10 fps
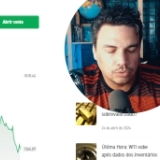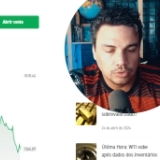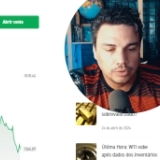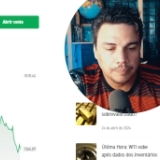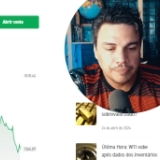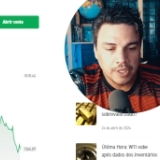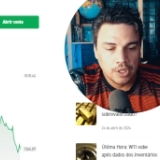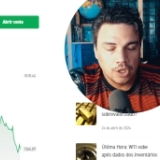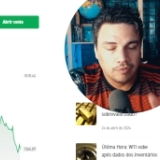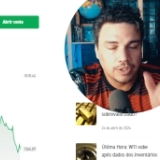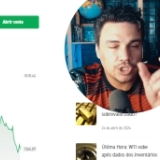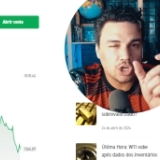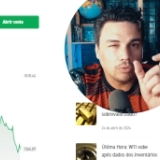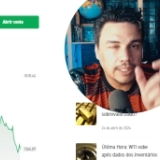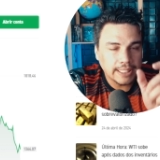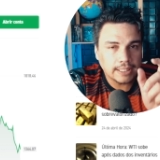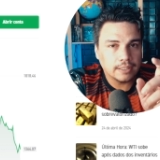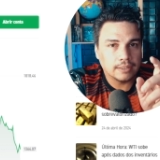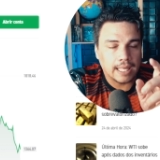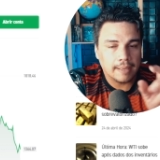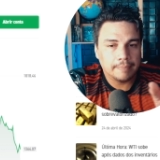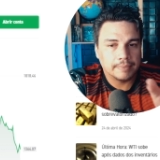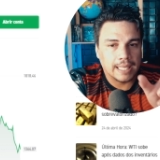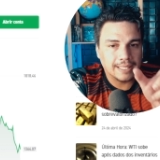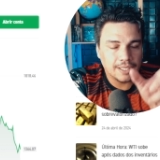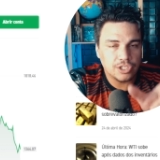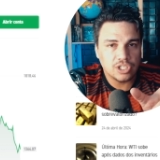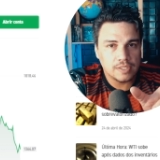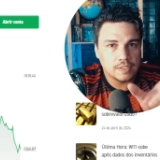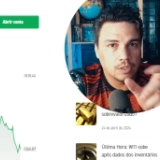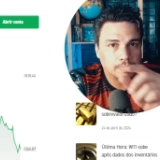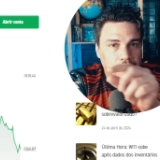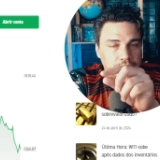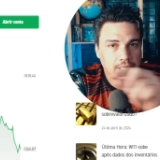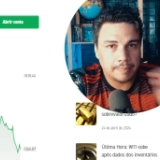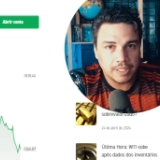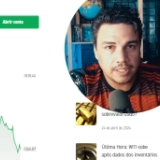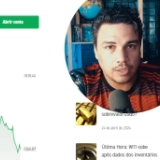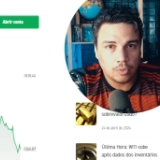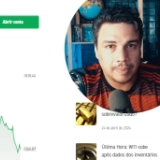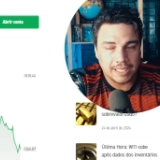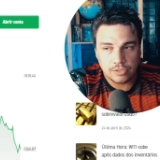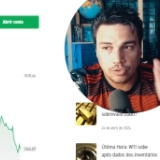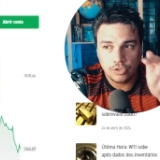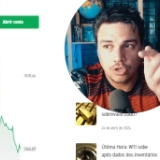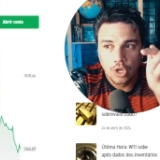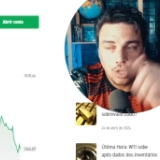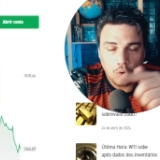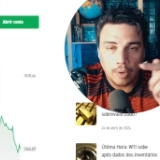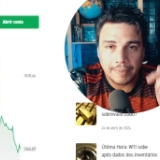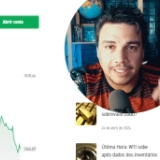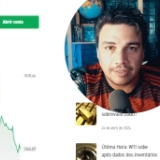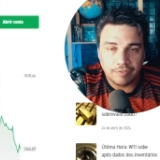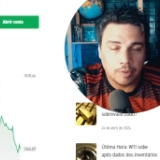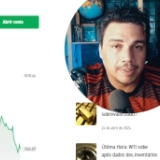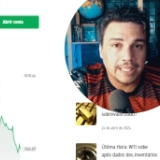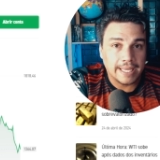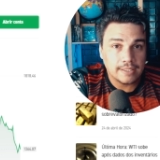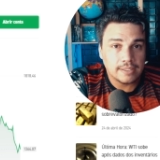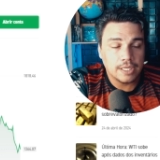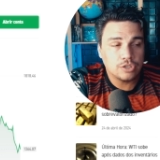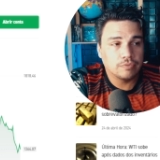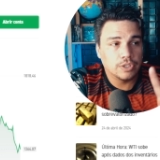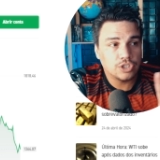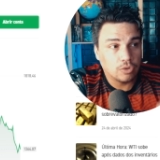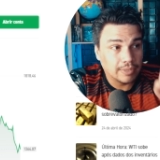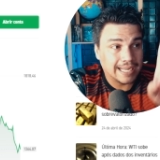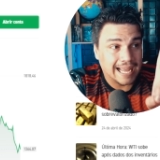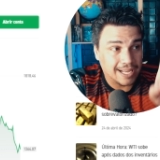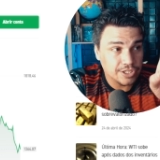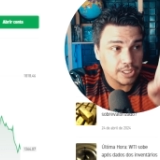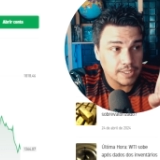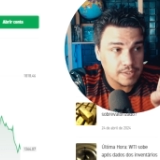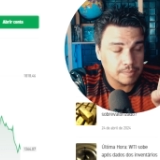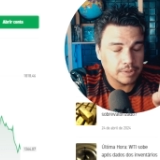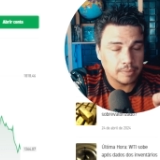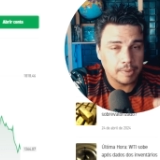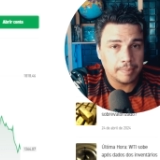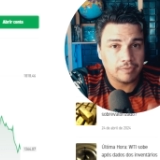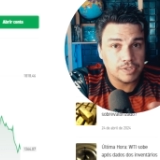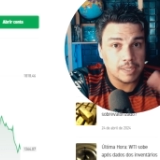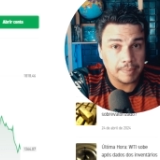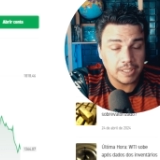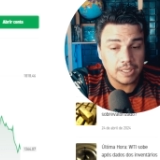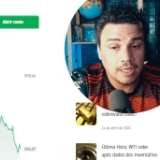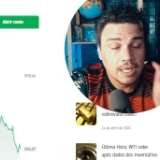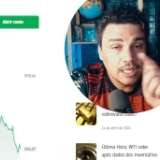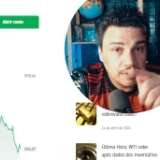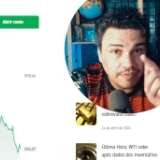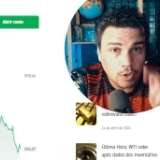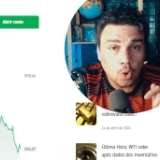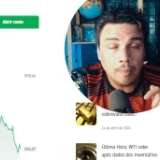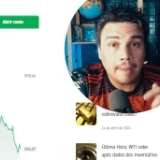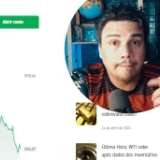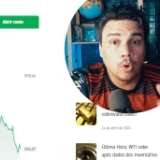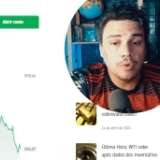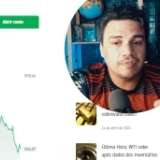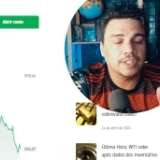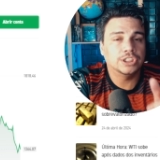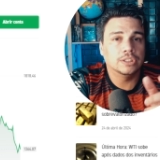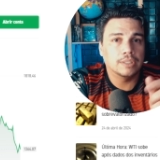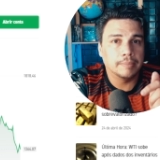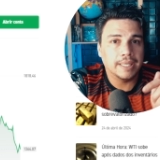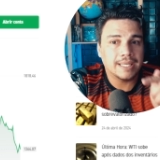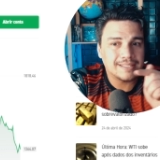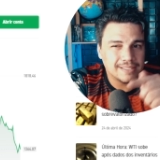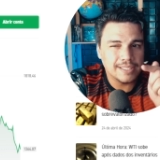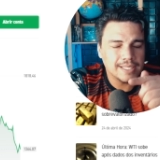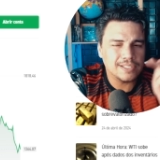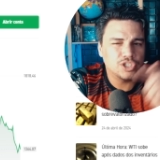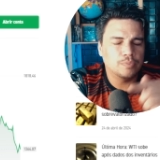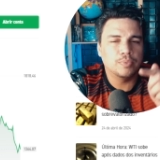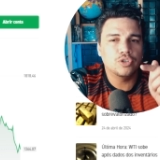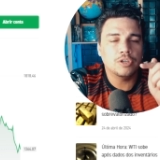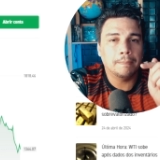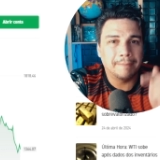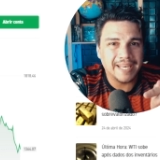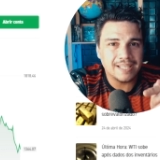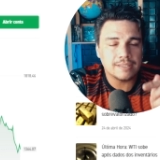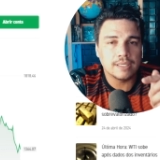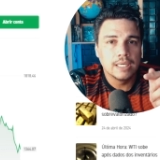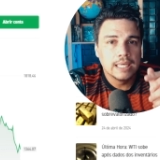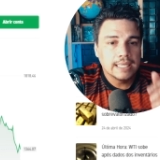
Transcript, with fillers: e tudo, eu vou deixar o link tá, na descrição para você aprender a comprar ações com a plataforma da Xstation. Vou deixar um card aqui em cima também para você aprender e ver como é bom investir também nesse, nesse tipo de empresa